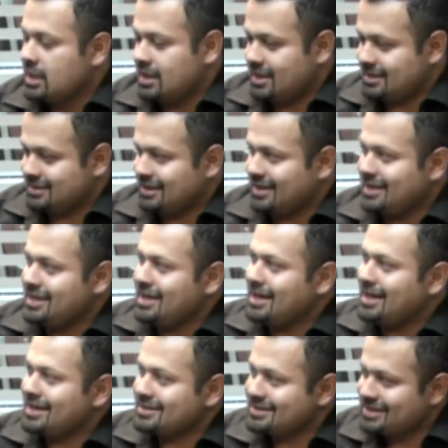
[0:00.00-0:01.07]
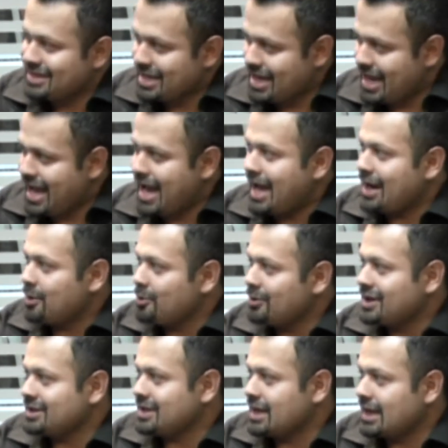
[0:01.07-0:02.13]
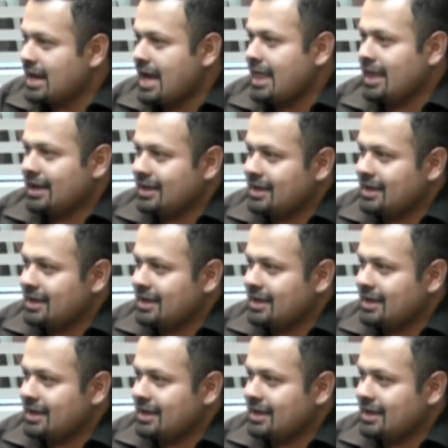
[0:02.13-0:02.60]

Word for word: hasta que llegas a algo que te agrada,